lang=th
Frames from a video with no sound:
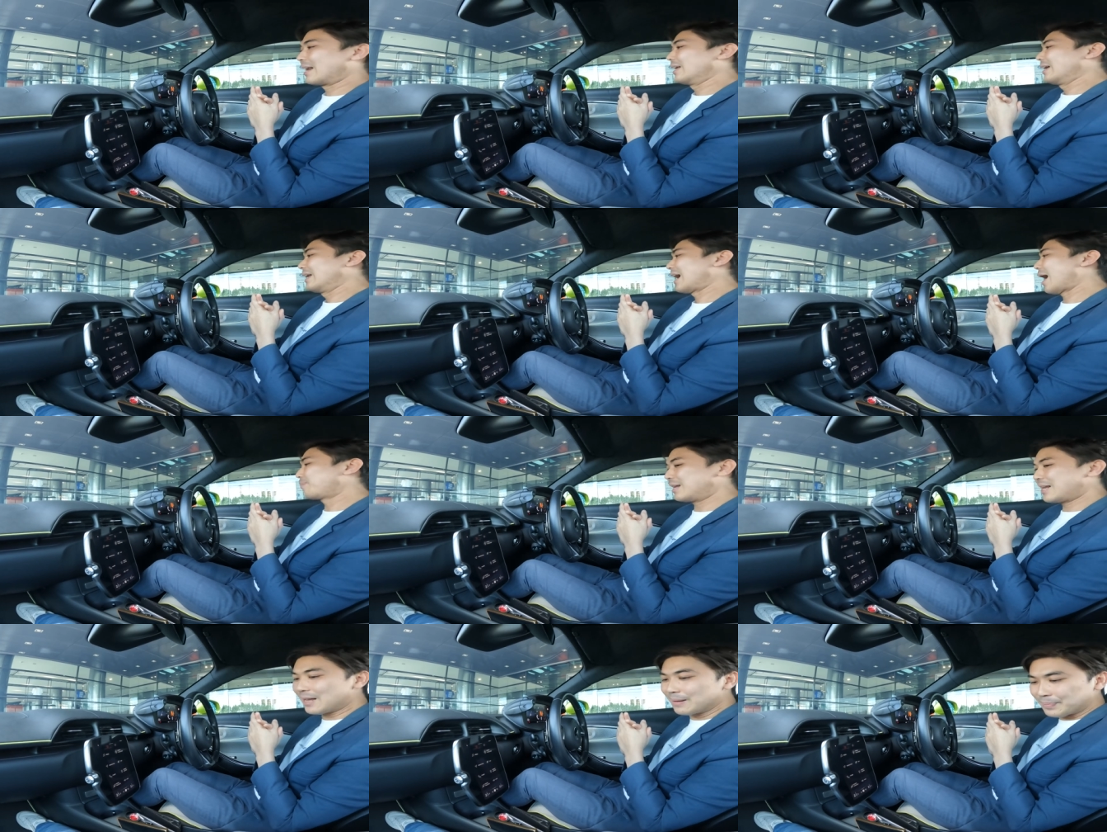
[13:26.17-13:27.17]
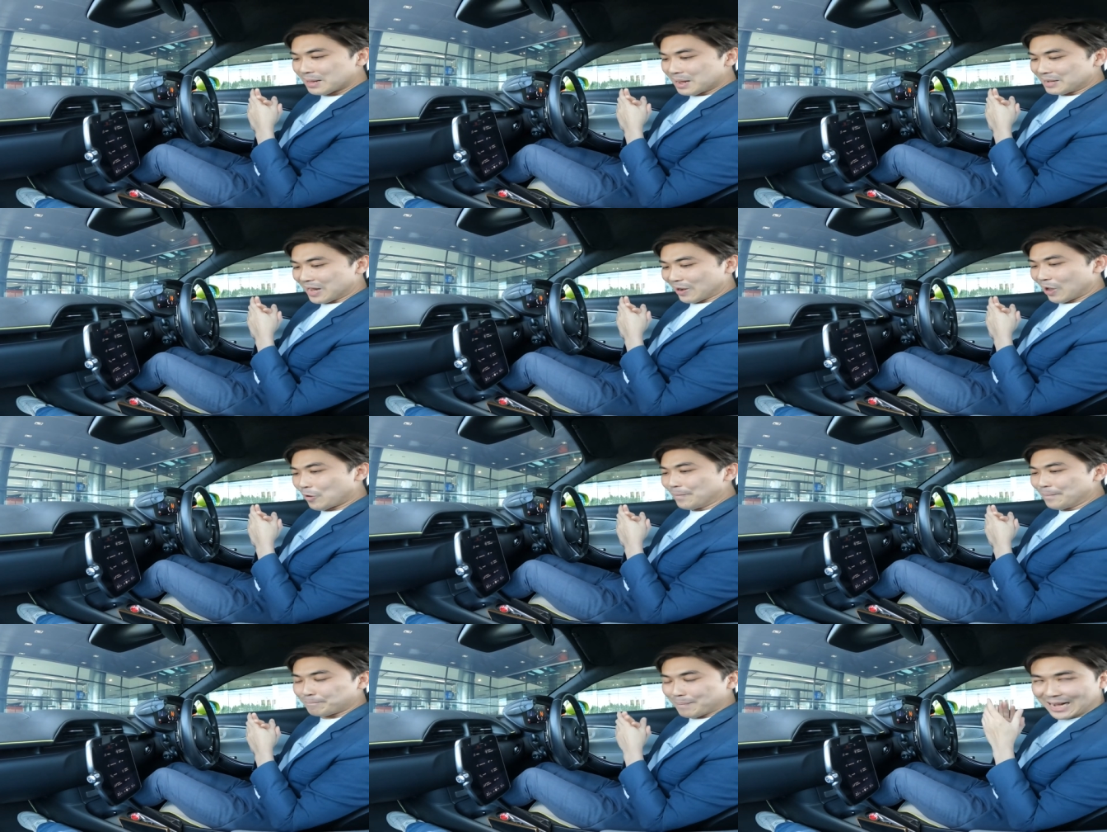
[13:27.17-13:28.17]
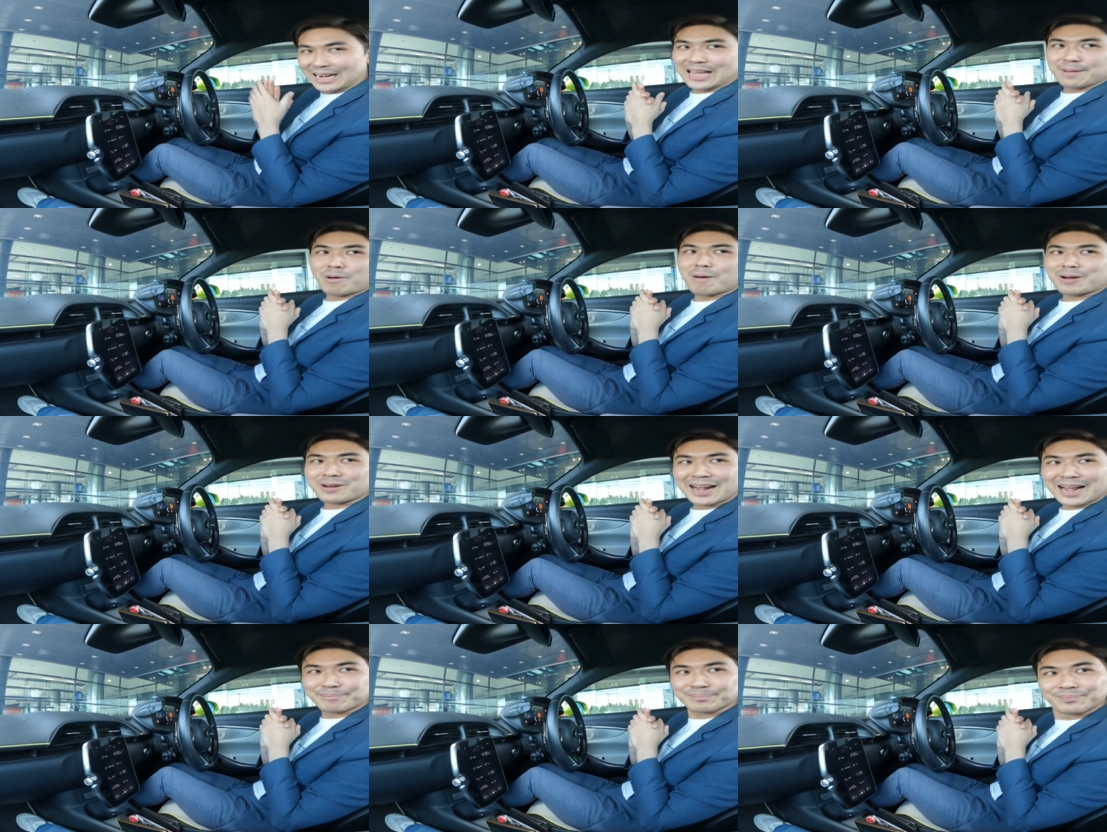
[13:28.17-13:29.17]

นนะครับ ทีนี้เดี๋ยวเราไปกันเลยพร้อมแล้วเรือยงครับ